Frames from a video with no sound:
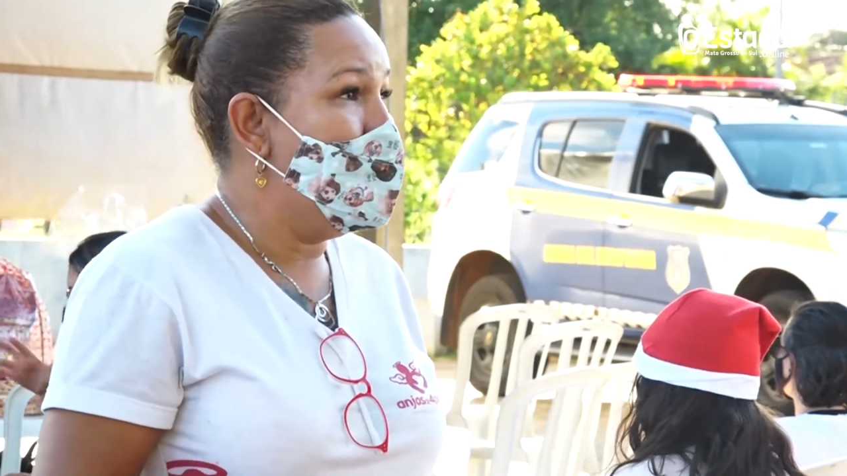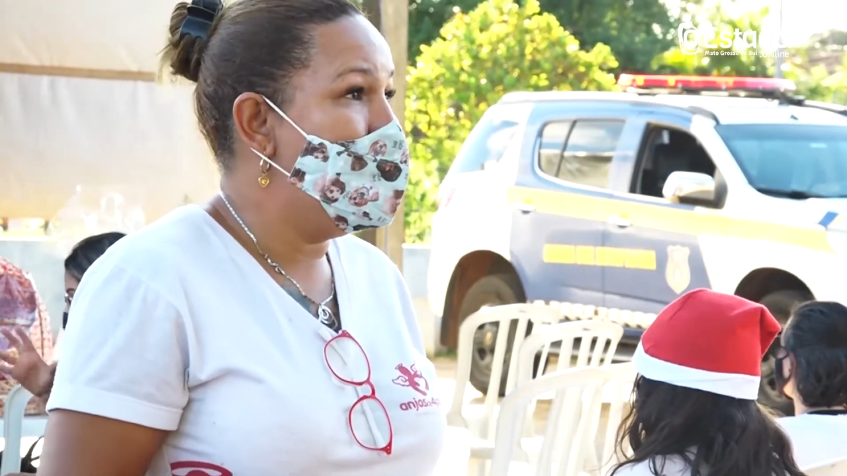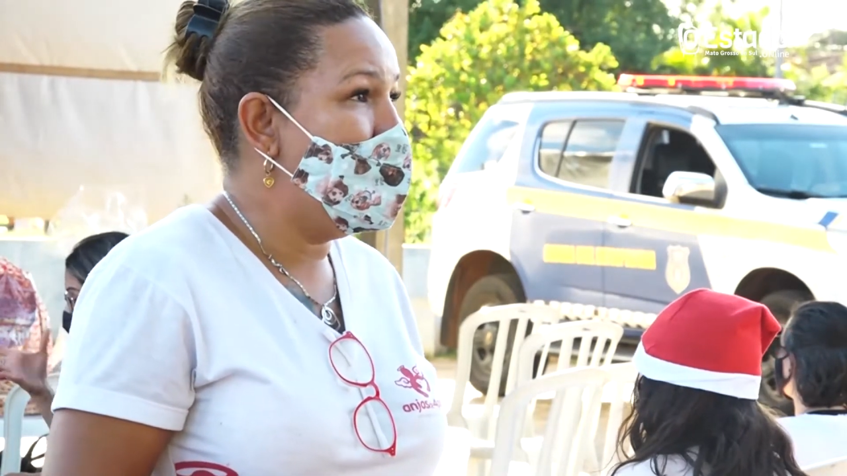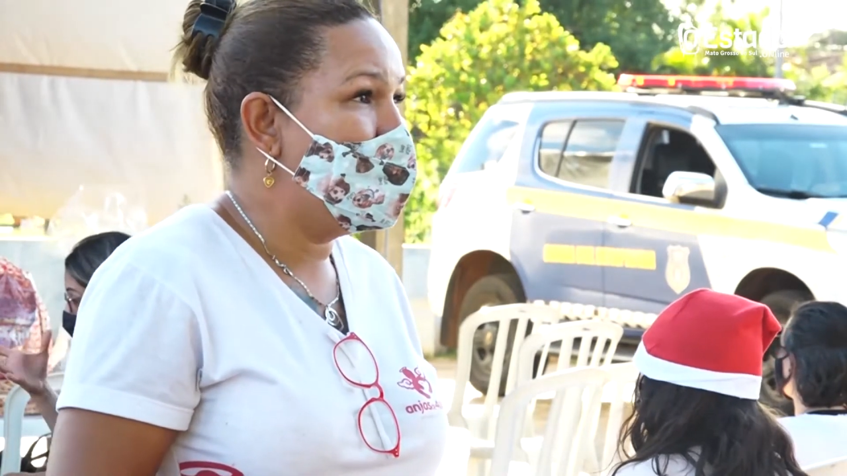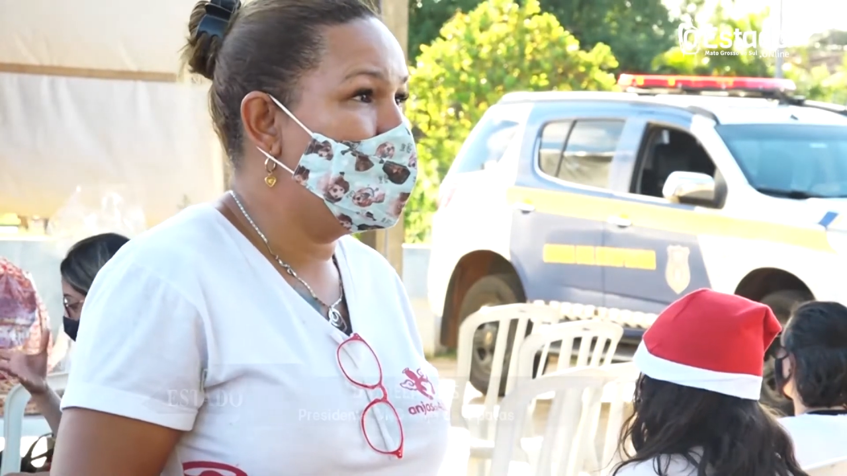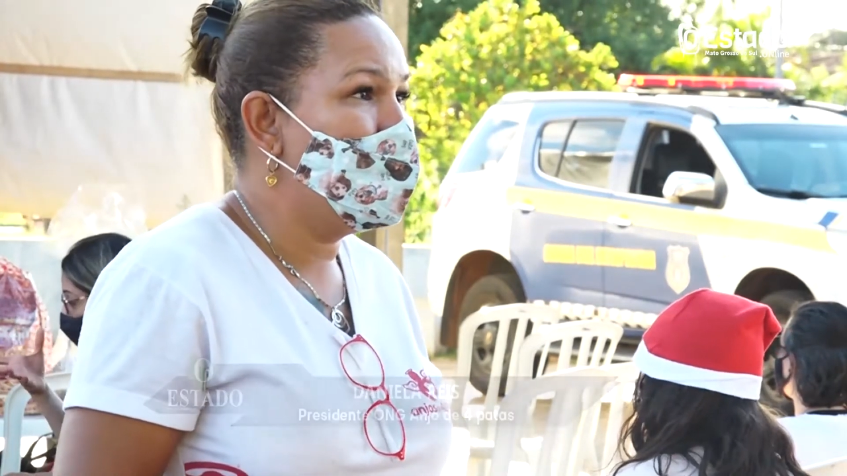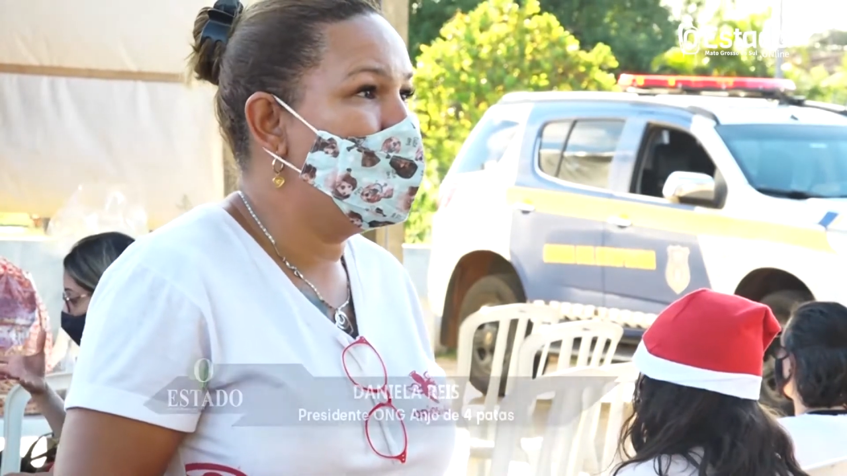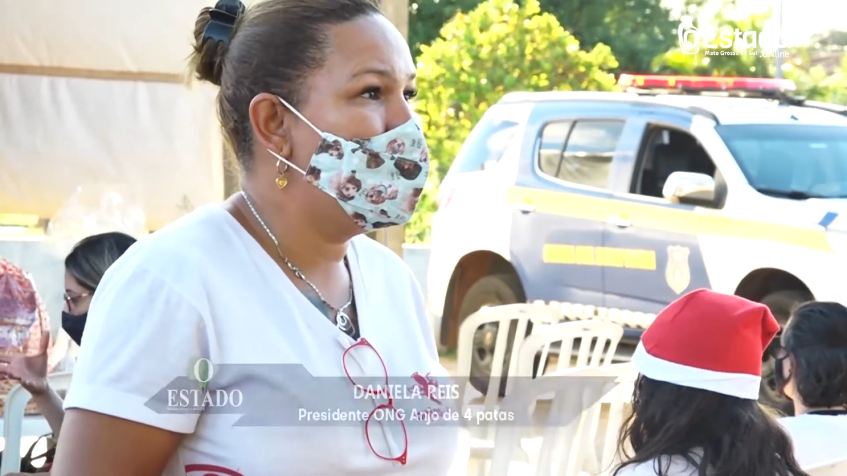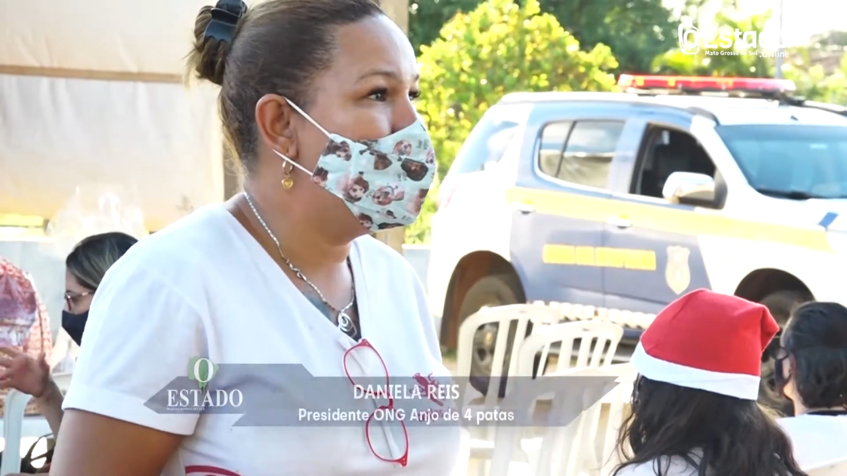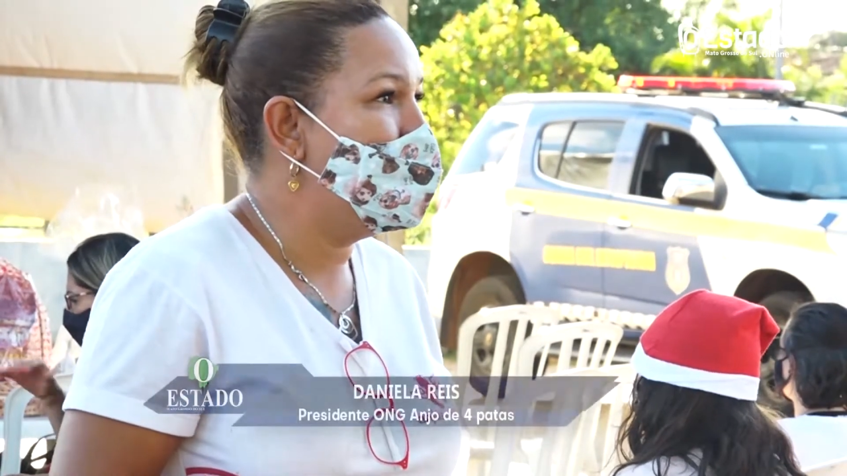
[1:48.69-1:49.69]
mas
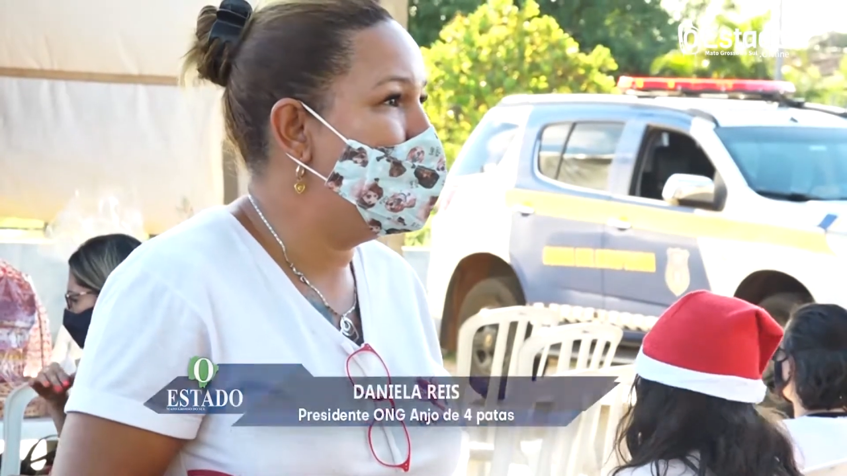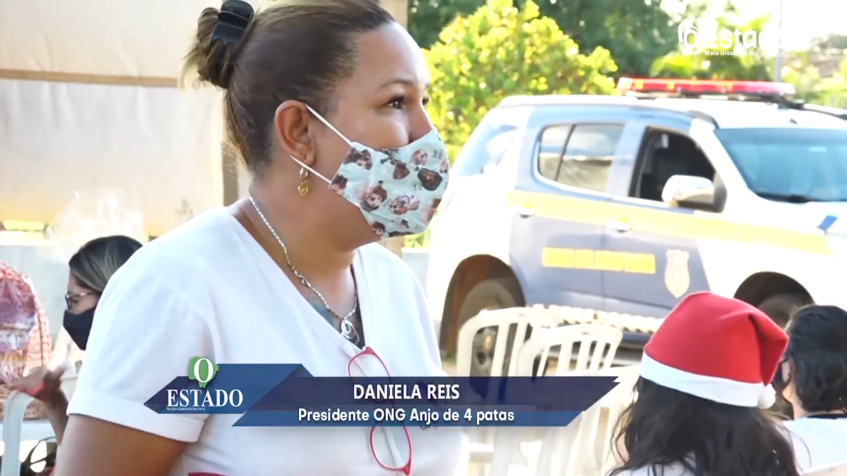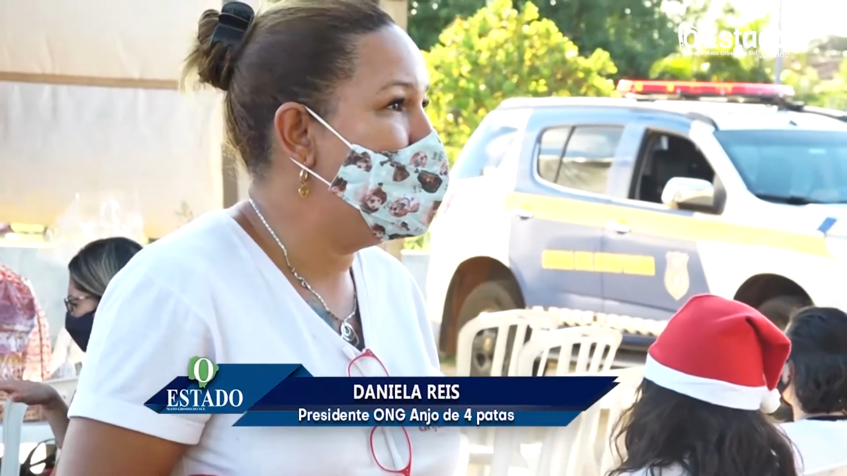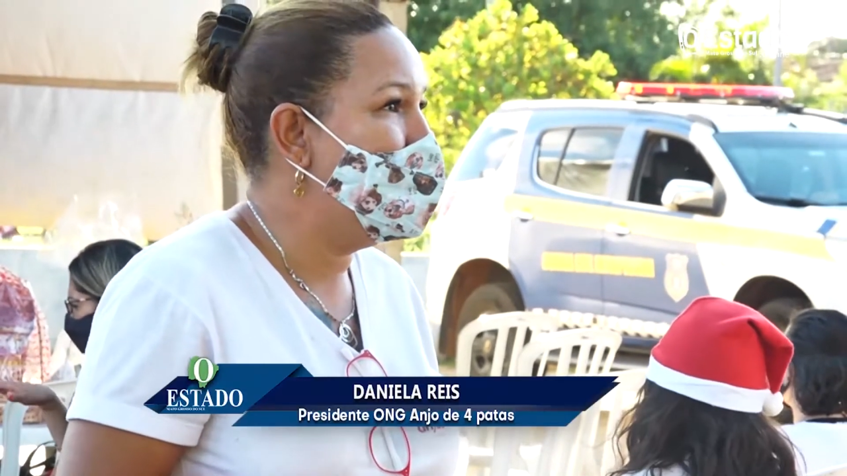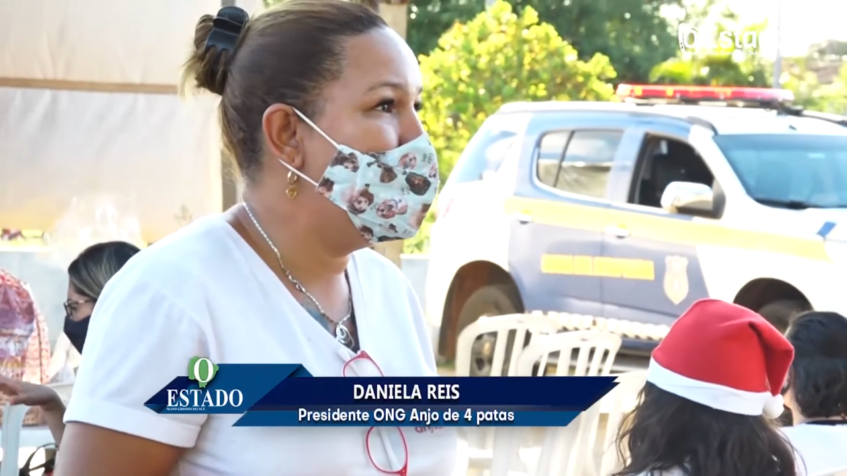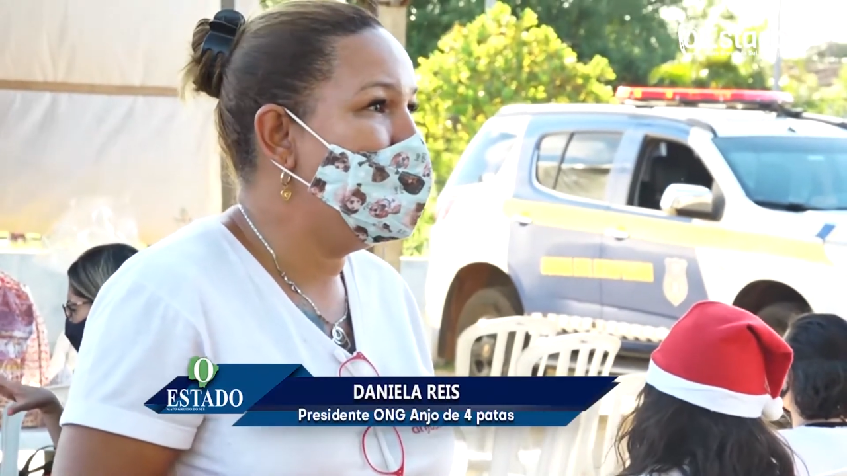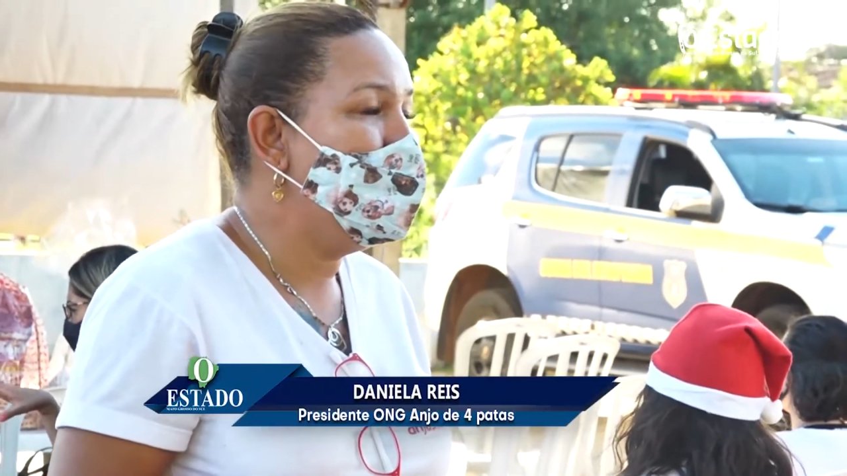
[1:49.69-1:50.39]
com a pandemia,